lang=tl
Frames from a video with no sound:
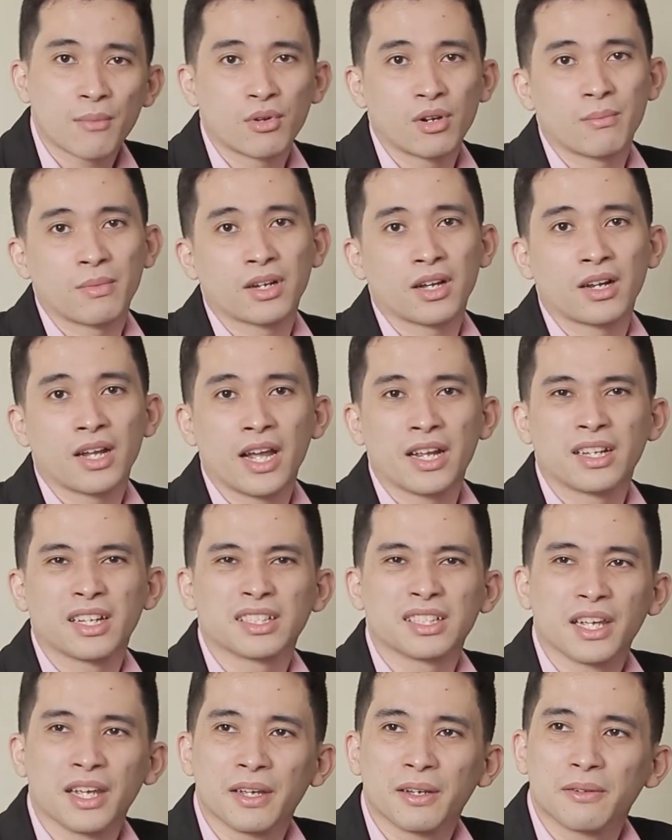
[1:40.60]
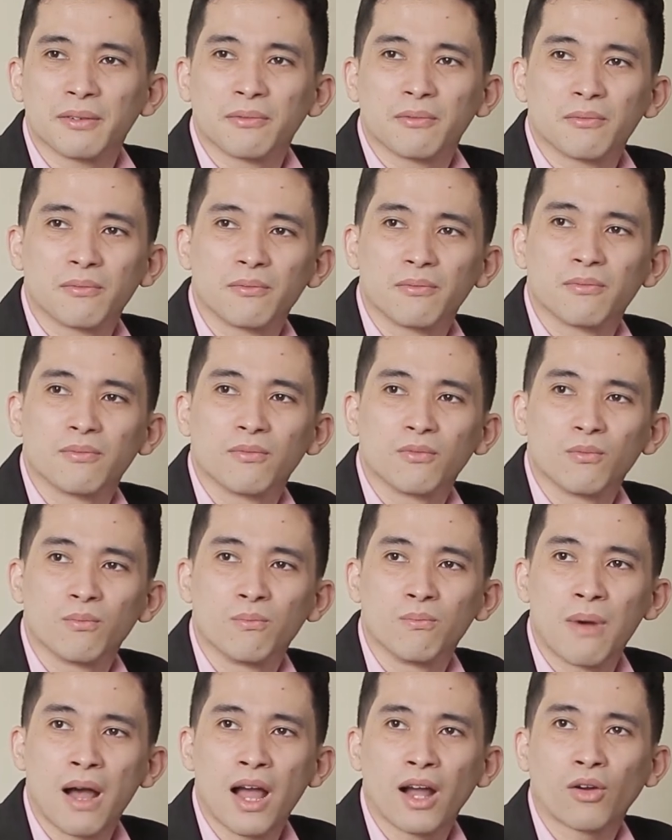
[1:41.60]
mo na mag-guide kasi
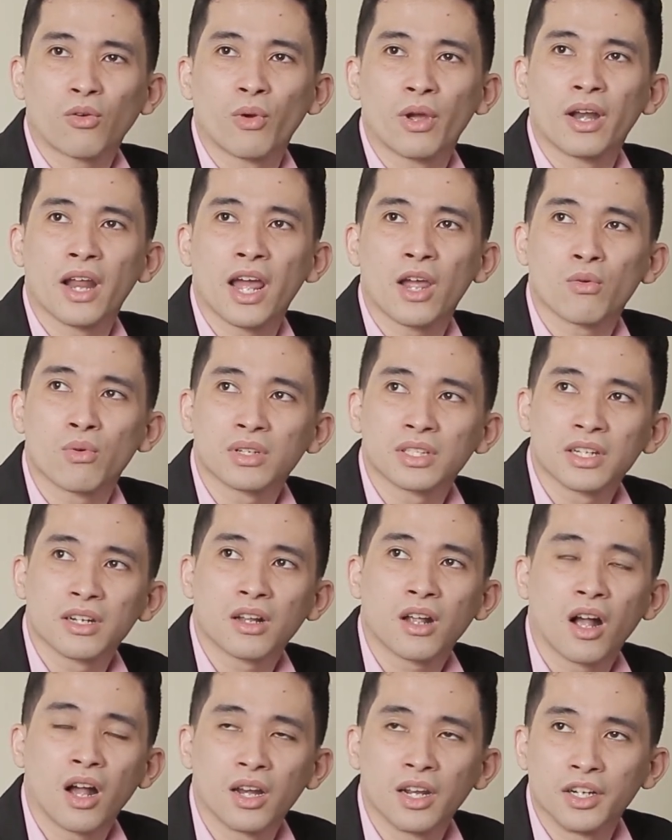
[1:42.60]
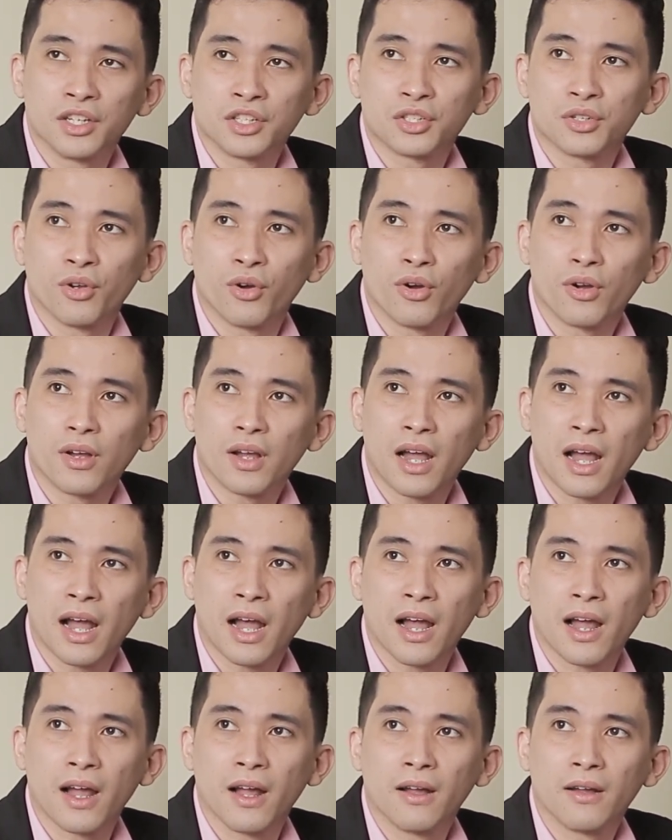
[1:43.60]
back when I was in college, no,
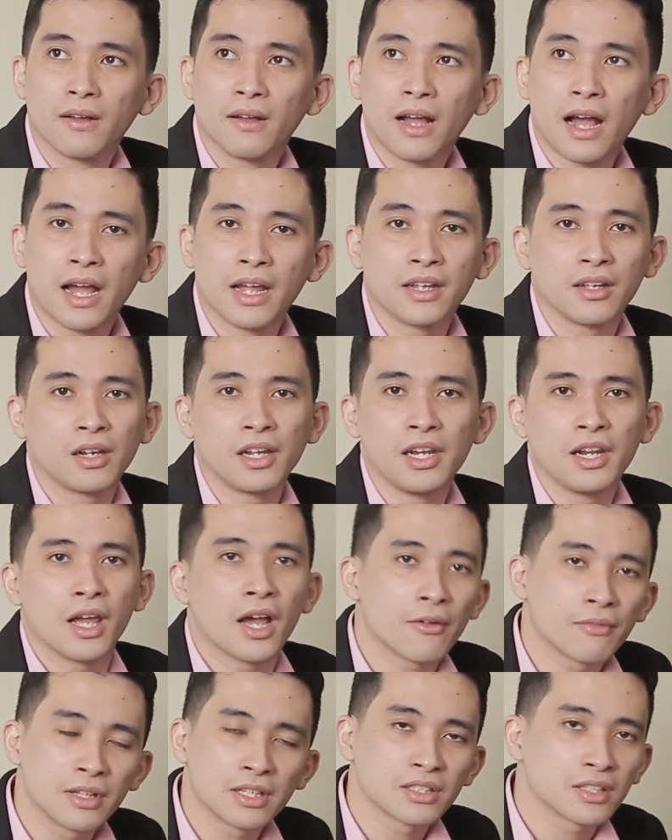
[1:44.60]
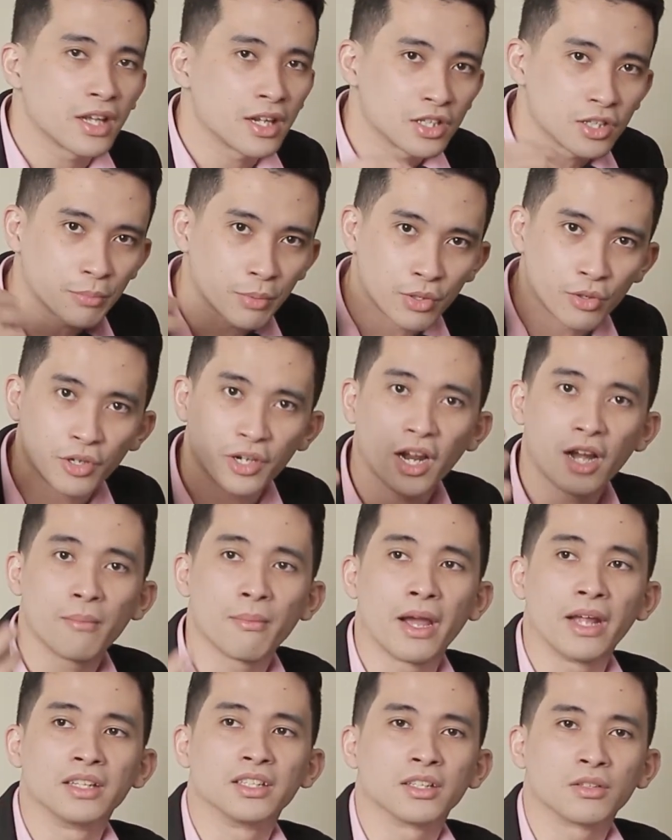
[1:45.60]
uh, I really have this entrepreneurial
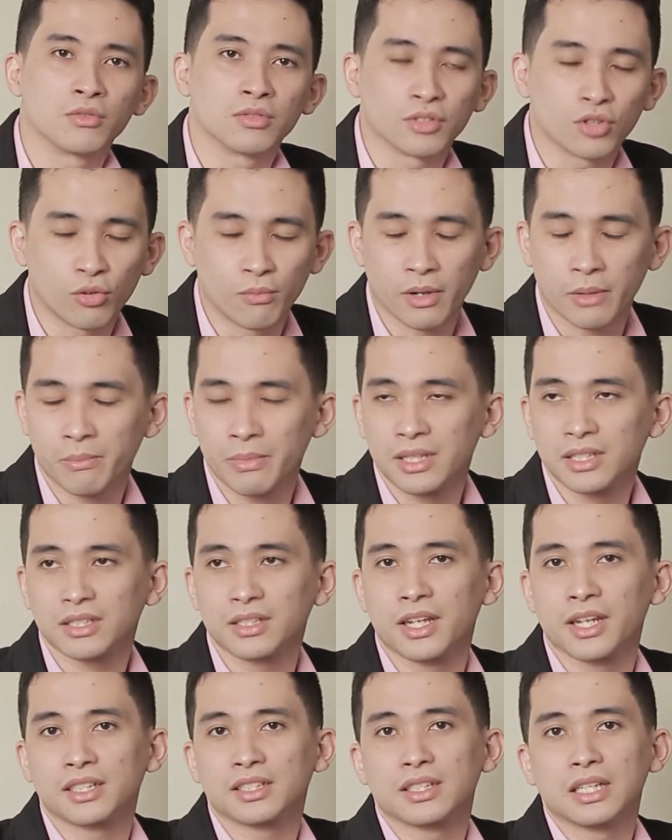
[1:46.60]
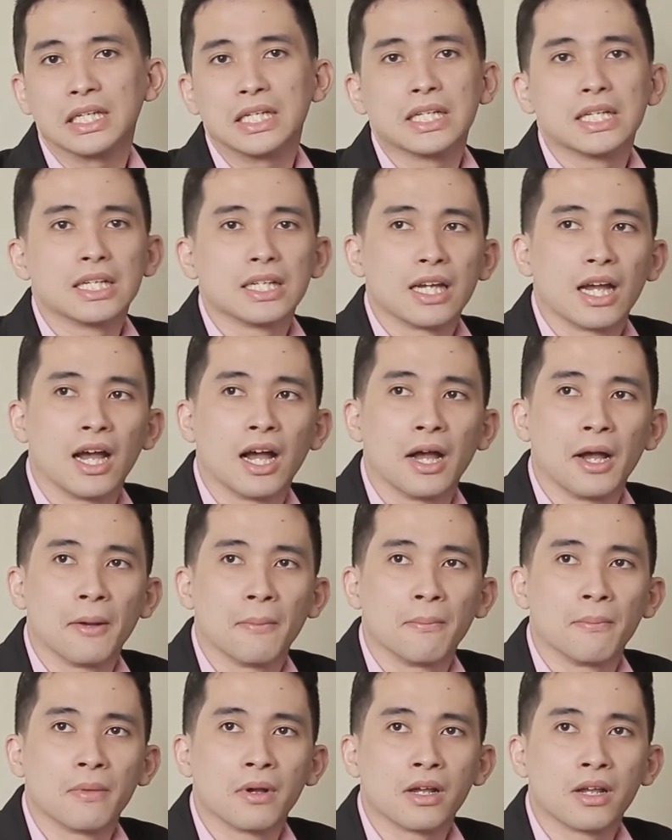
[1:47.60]
mindset. Gusto ko mag-business.
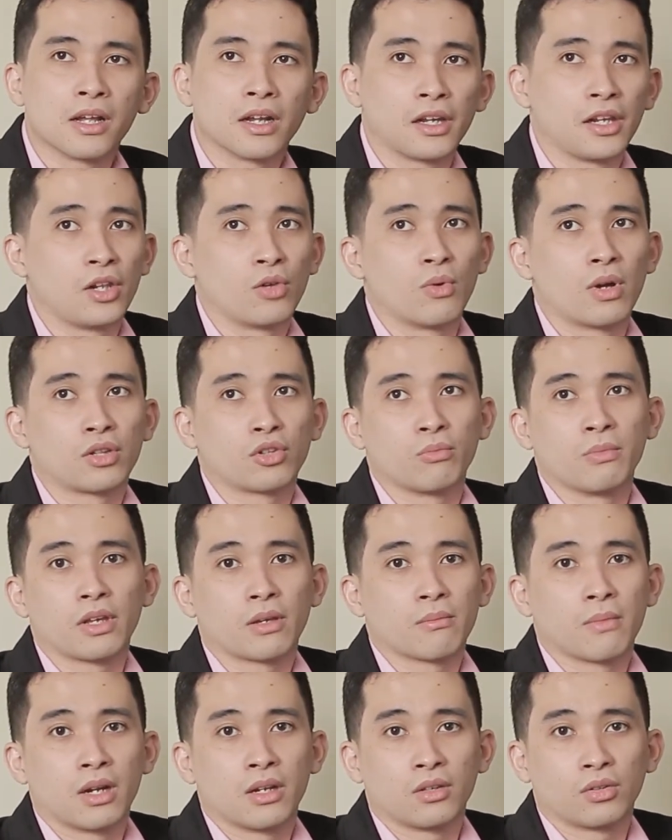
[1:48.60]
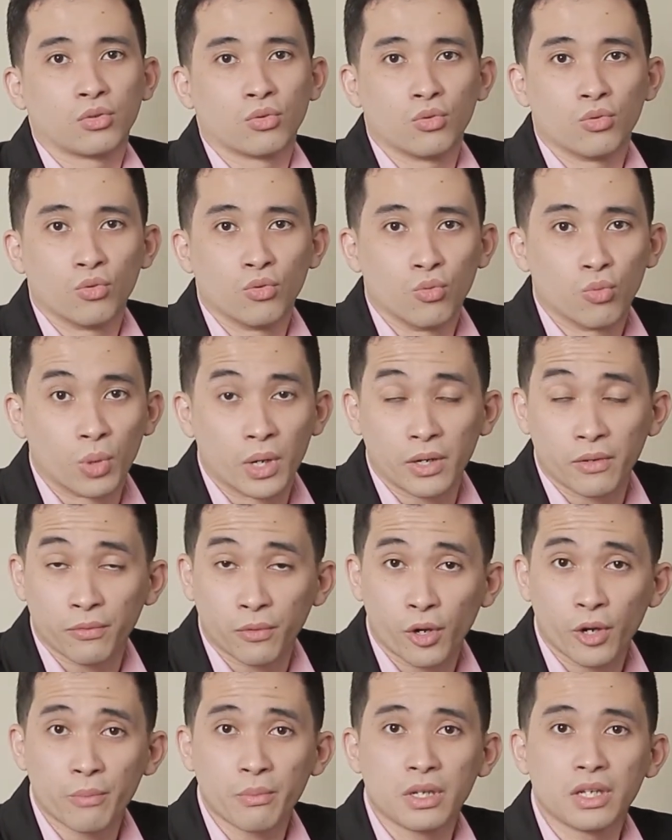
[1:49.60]
Um, I really want to make money to work
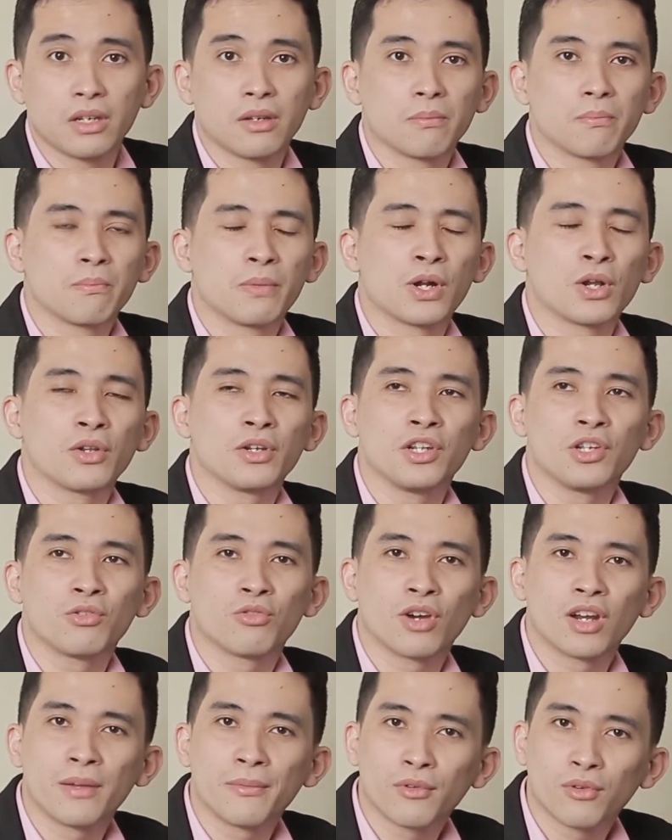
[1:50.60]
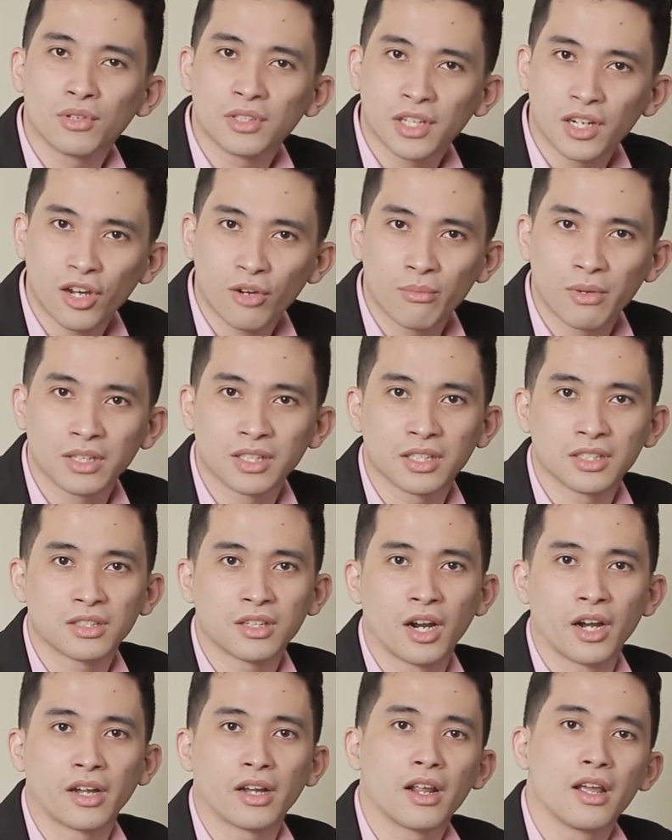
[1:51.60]
for me. Pero hindi ko alam kung saan ako
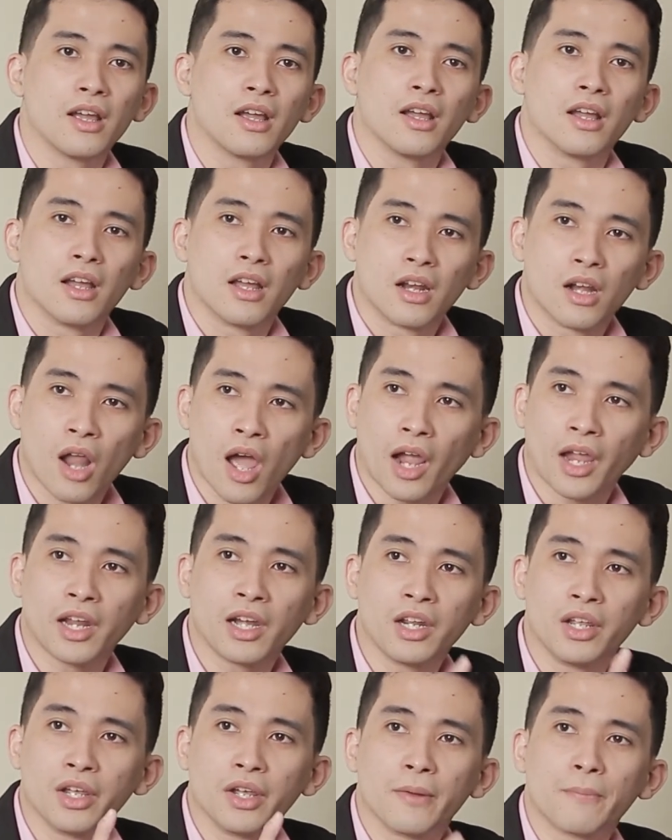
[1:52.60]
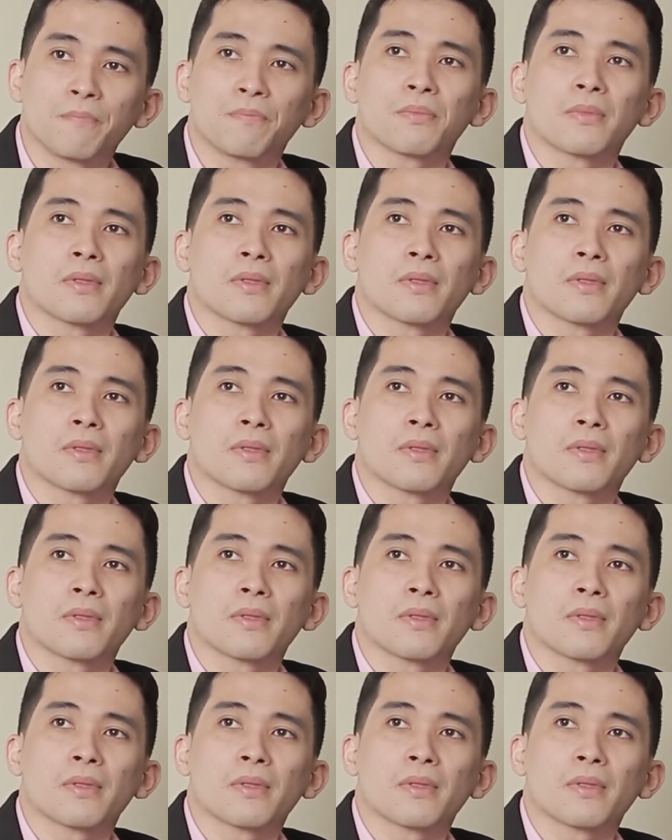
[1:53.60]
magsa-start. Luckily,